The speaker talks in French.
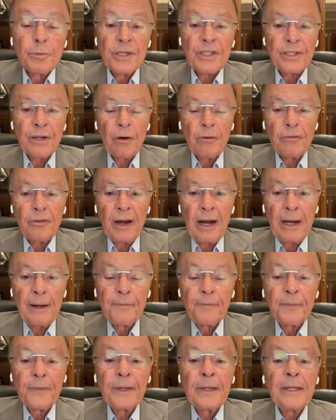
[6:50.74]
Comment
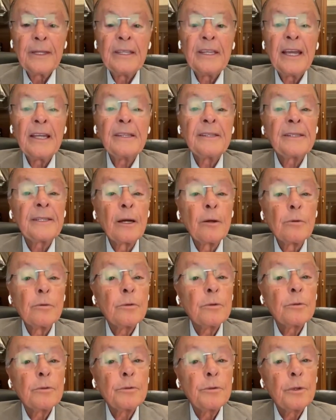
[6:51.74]
puis-je me sauver Et
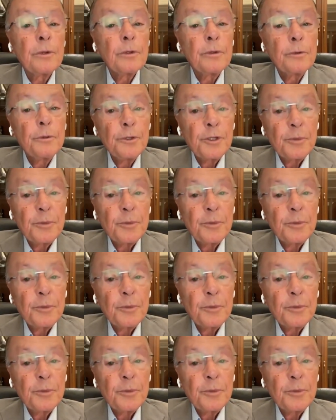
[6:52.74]
alors,